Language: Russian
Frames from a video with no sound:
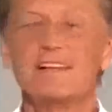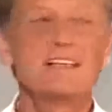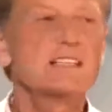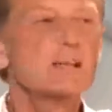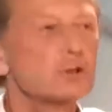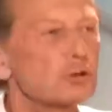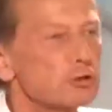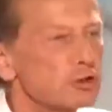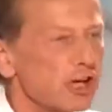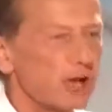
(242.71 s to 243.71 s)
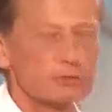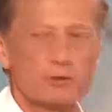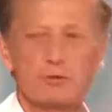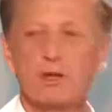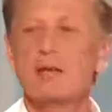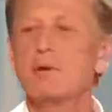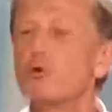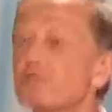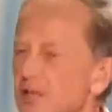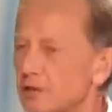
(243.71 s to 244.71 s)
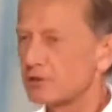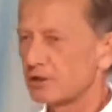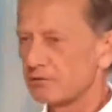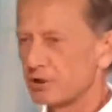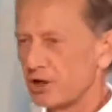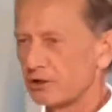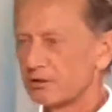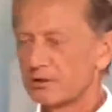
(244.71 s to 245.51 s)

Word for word: Я знаю, что такое чекаут, но я не могу всерьез отвечать.